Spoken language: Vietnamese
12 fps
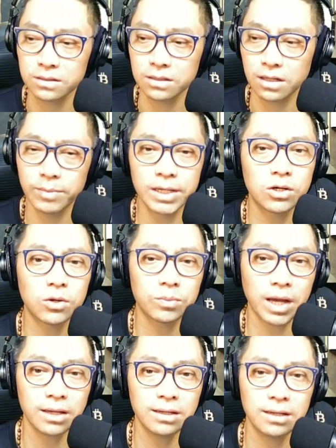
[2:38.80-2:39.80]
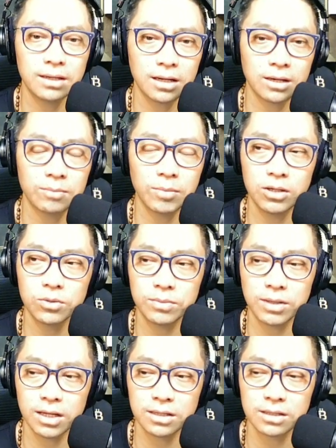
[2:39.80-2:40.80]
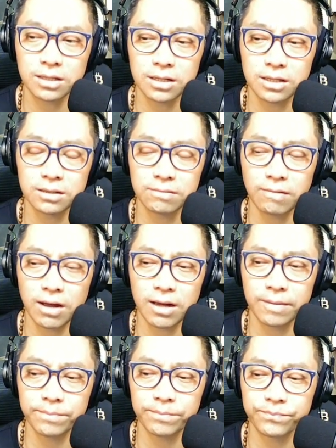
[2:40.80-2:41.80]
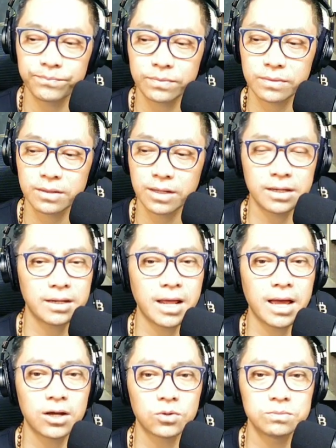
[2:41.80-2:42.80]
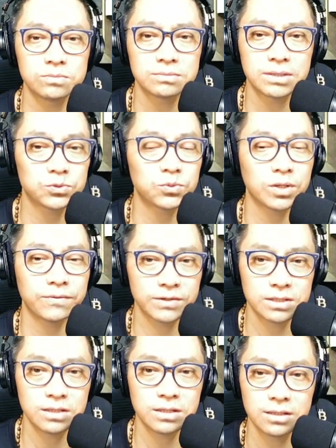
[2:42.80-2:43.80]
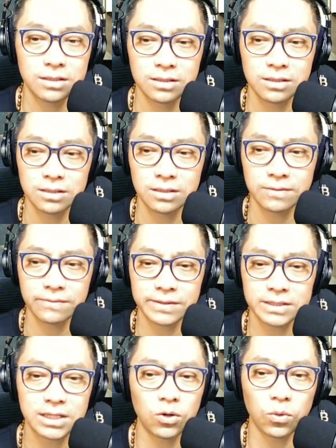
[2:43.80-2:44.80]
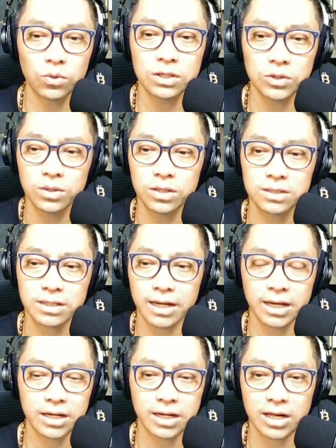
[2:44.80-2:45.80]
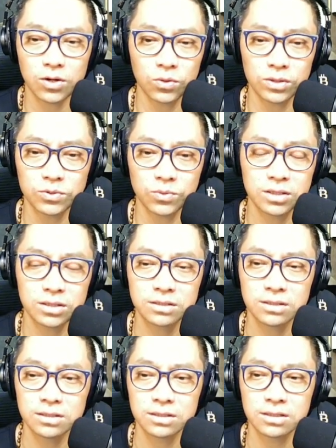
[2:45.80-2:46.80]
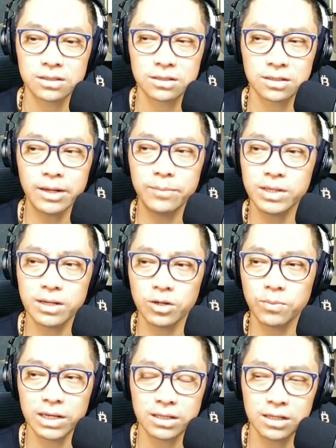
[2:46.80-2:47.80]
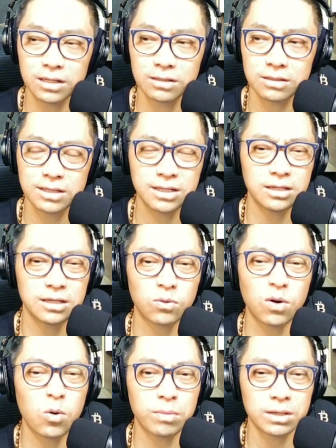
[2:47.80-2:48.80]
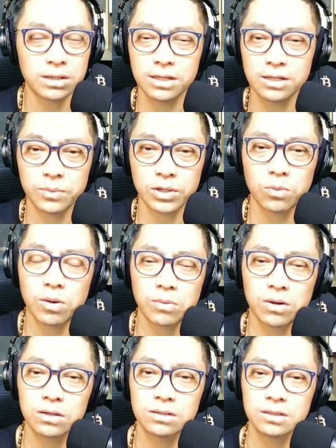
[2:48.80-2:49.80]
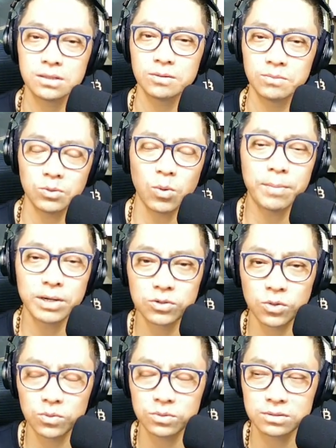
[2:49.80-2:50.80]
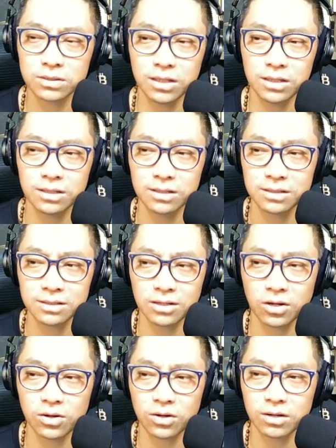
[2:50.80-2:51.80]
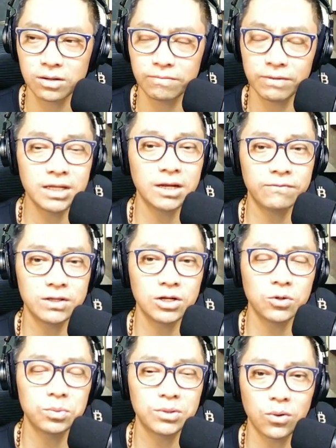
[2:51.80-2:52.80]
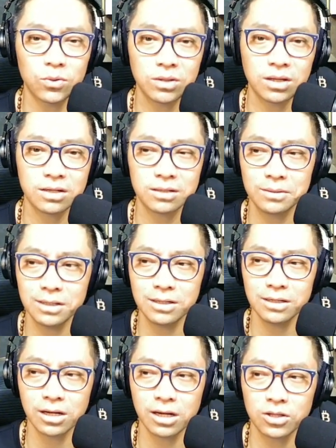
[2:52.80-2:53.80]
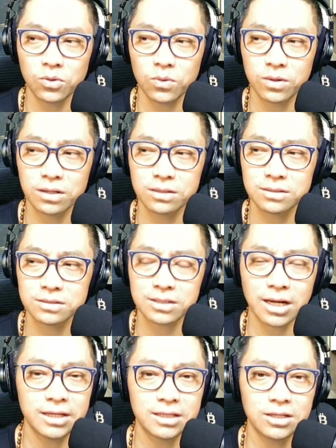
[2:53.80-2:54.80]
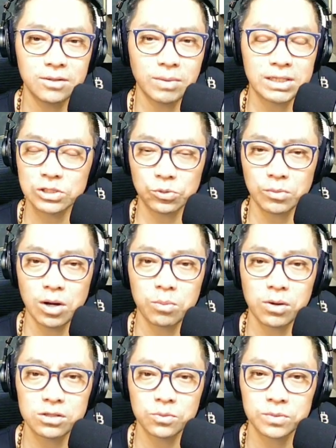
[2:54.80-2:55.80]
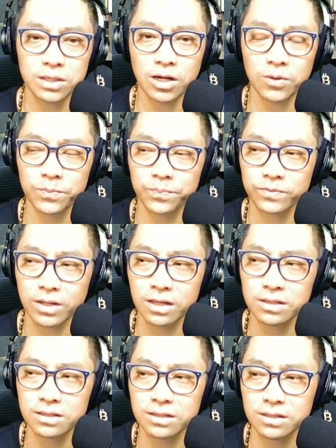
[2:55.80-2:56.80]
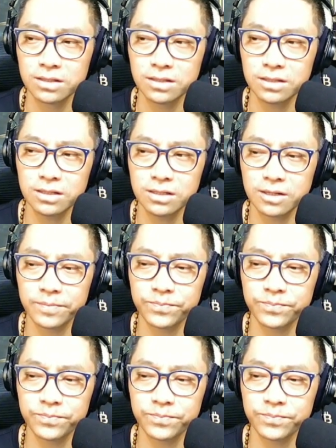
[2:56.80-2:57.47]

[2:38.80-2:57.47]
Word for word: ở Mỹ cũng vậy nghe Mỹ cũng vậy à, và Canada cũng đã xuống nhà vệ sinh và nó sẽ lộ liễu hơn càng ngày nó càng lộ liễu hơn à, ngay bây giờ nếu bạn nhìn ở okay, thì lâu lâu mà nhìn chứ mình cũng không có mình quá bận rộn thì nó và nhìn phải nhìn đúng chỗ chứ nhìn những cái chỗ sai thì bạn cũng không có thông tin đâu ok thì